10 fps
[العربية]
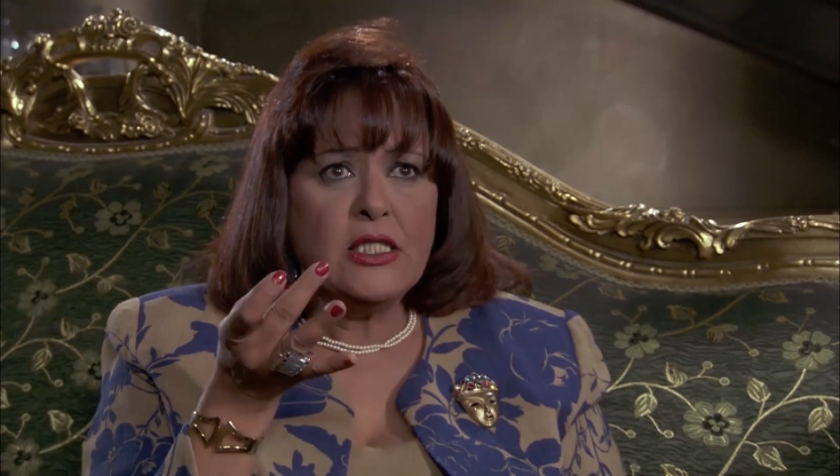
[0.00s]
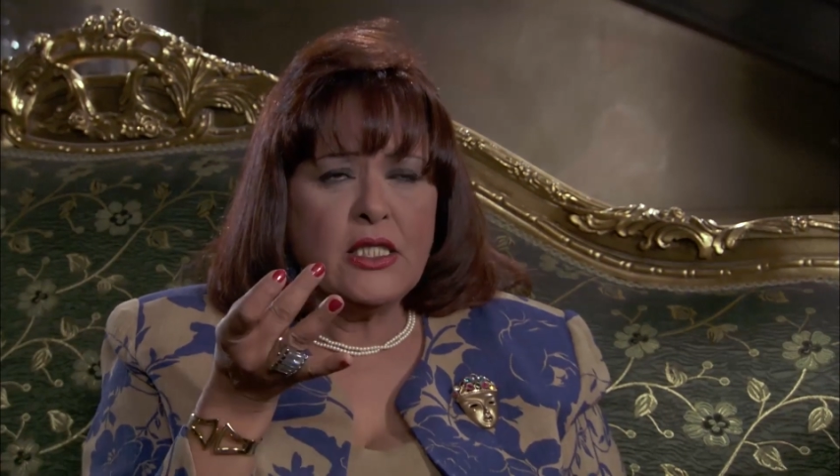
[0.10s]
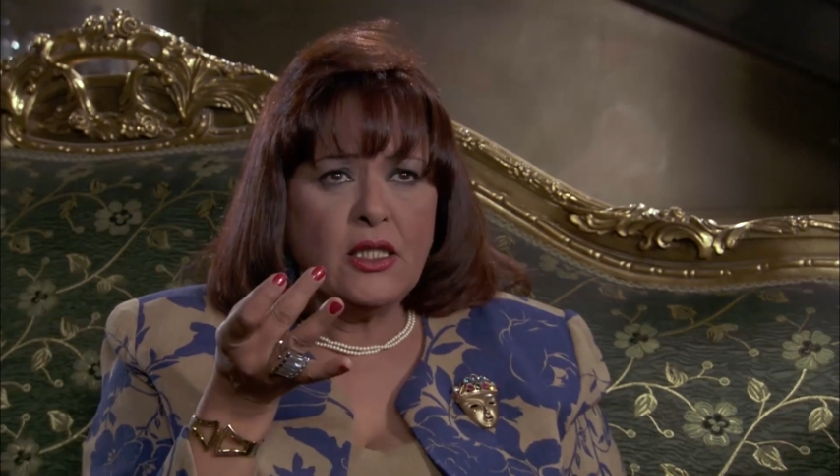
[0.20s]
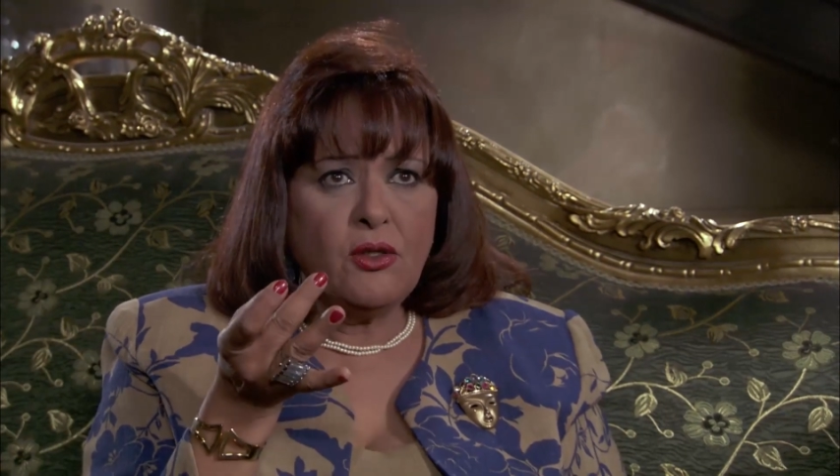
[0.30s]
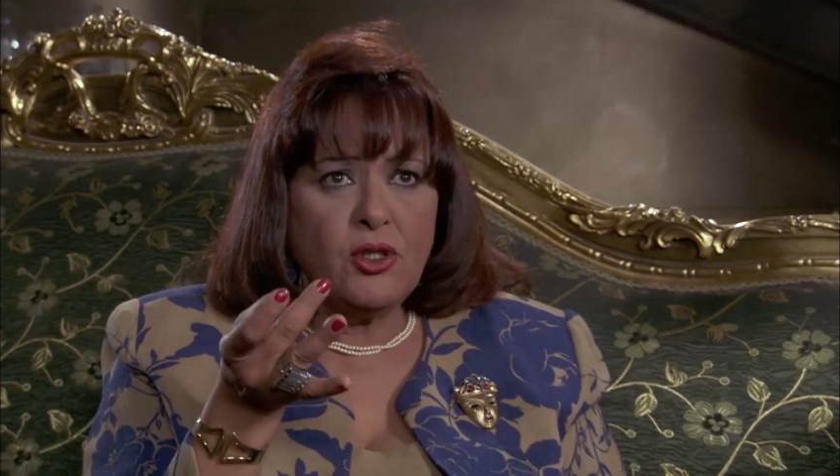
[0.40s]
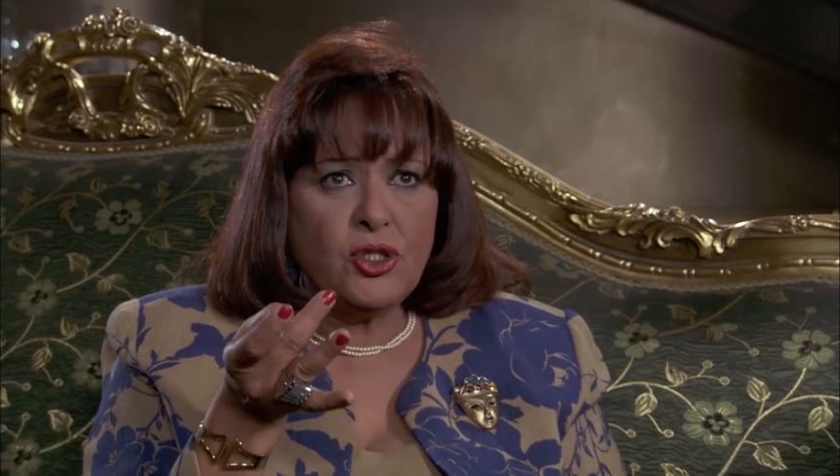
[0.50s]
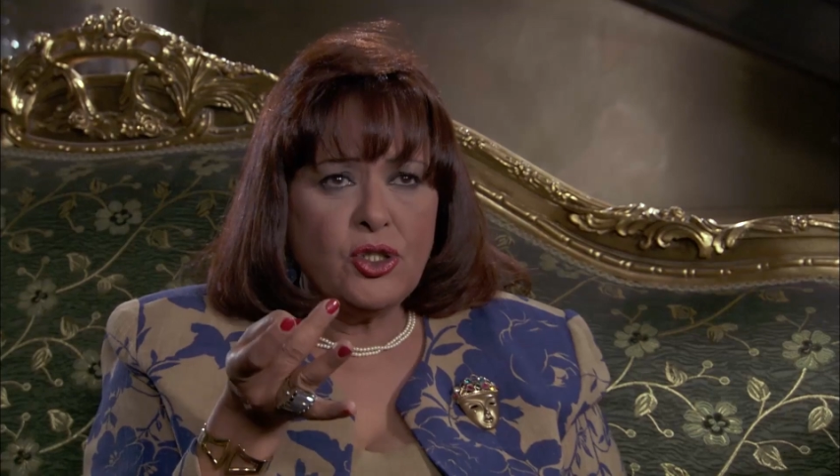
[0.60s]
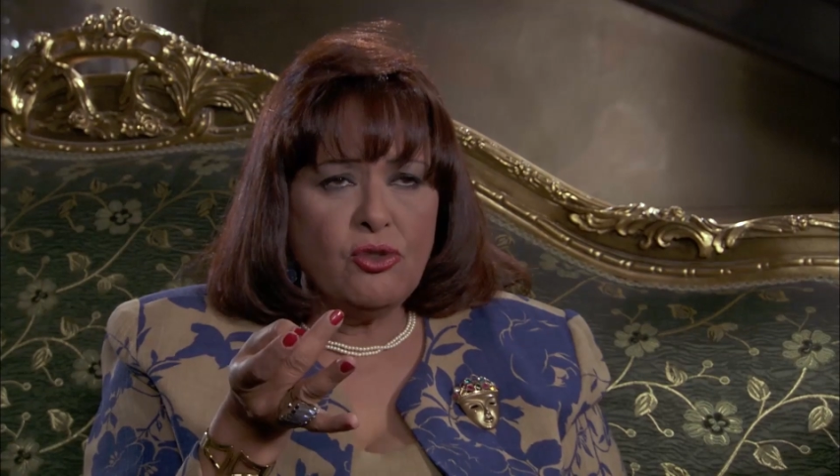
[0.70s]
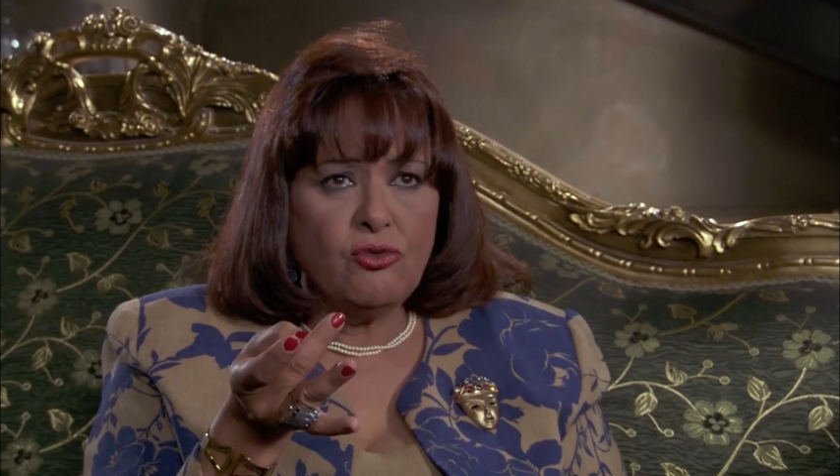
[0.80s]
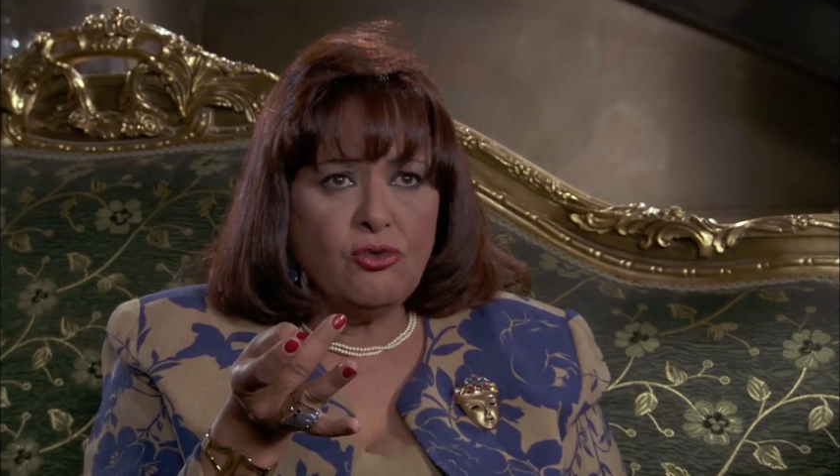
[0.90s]

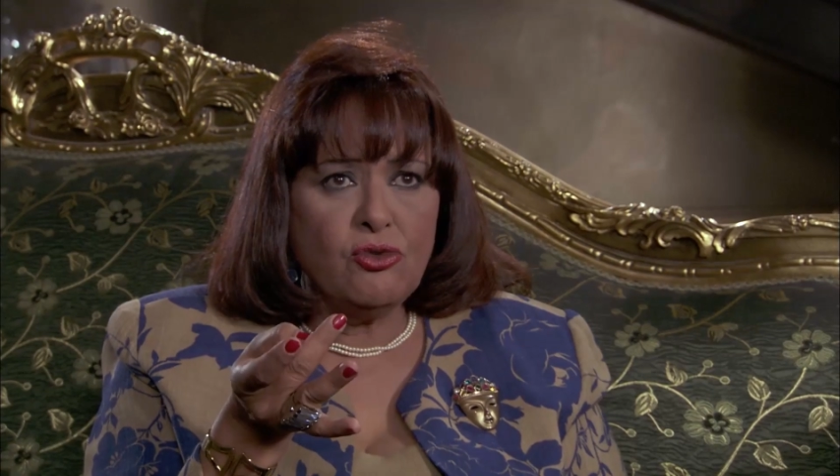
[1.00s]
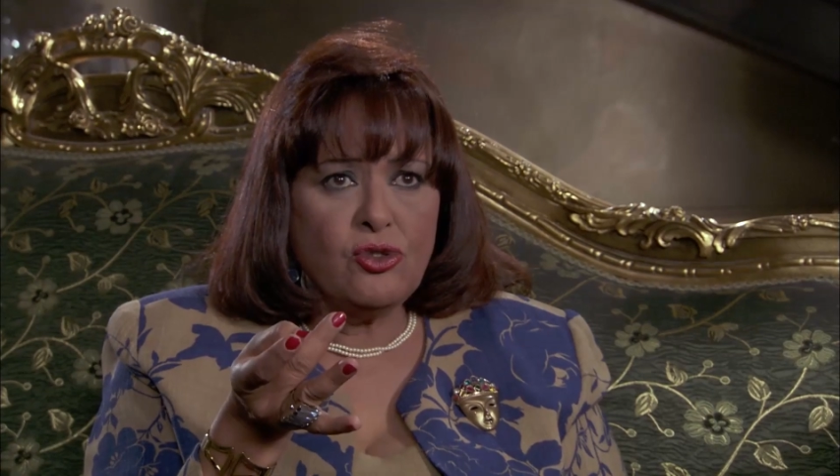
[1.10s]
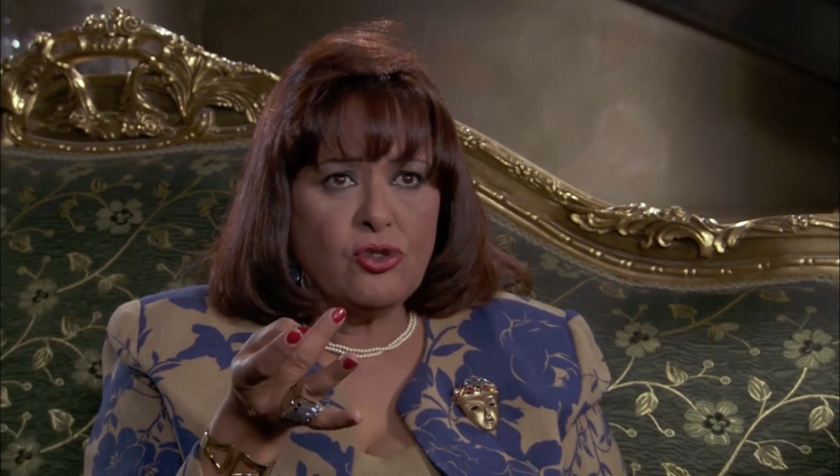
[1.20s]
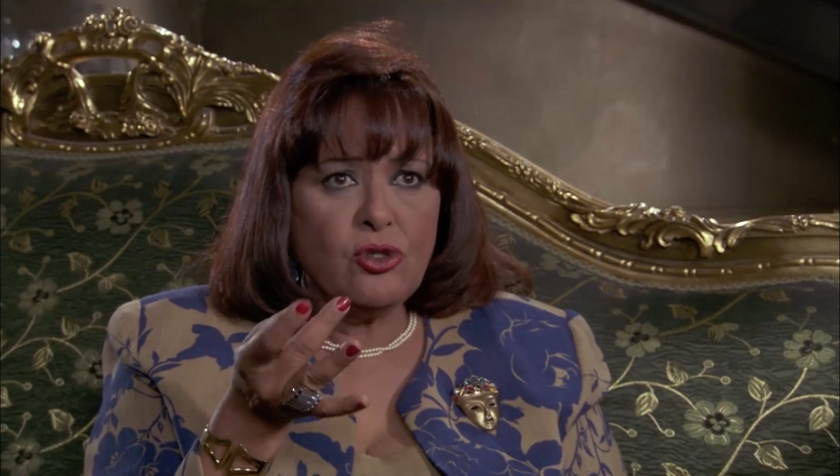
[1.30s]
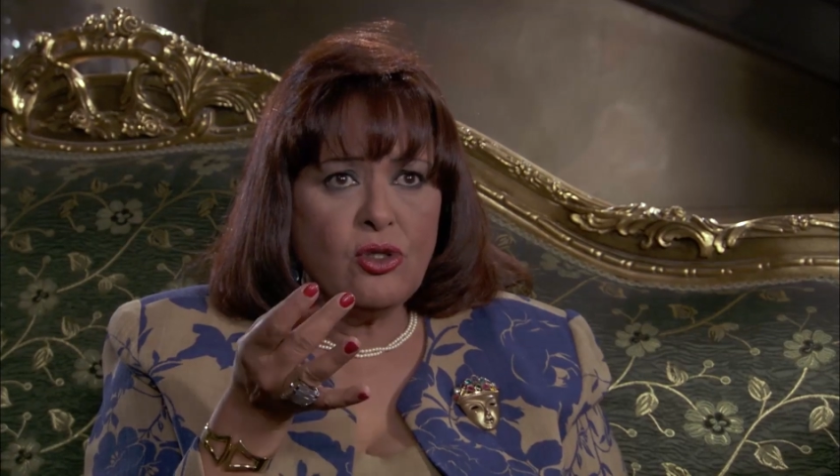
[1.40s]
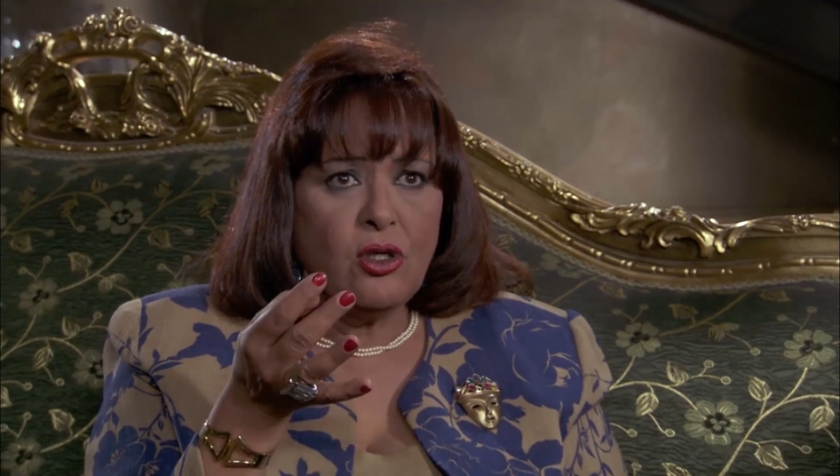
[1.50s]
26 ونص